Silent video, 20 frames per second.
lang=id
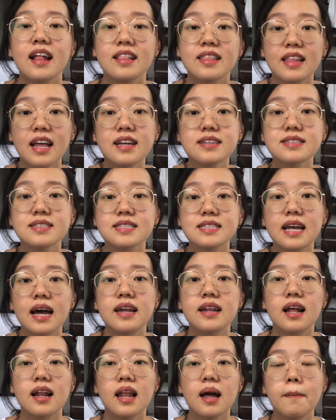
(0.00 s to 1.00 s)
next
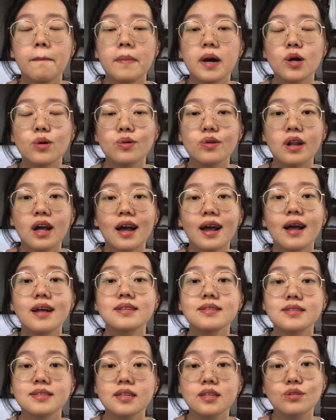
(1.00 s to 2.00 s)
adalah
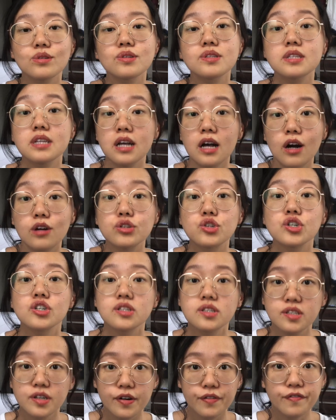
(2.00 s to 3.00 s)
menggunakan situs
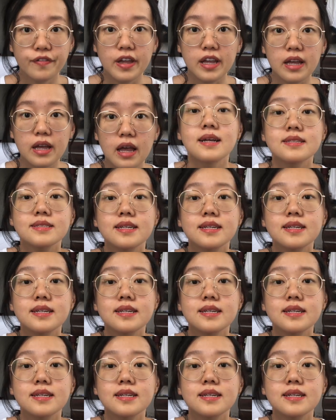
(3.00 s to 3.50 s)
Couchsurfing.